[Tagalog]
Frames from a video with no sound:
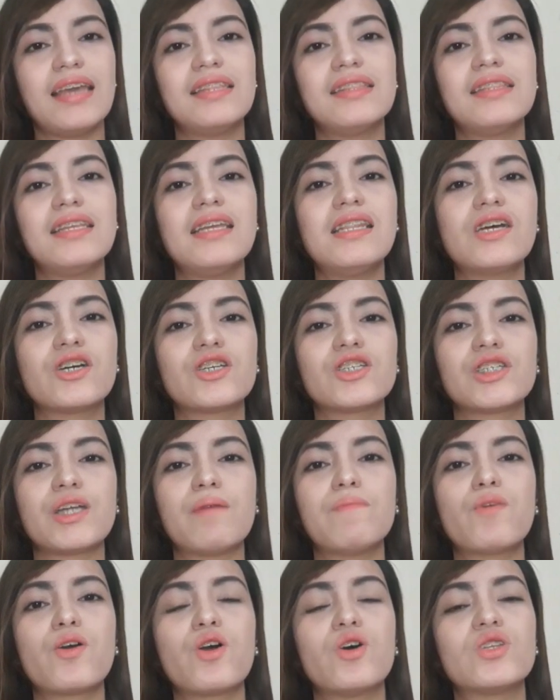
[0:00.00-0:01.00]
hindi lang
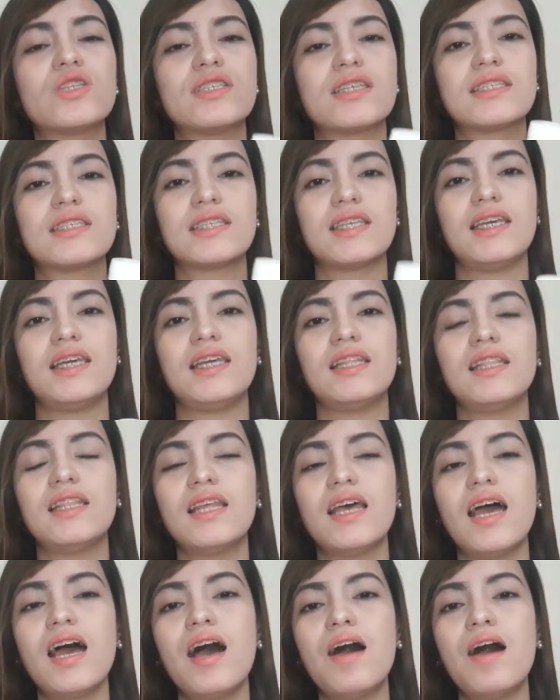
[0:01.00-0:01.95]
siya more on sa skin.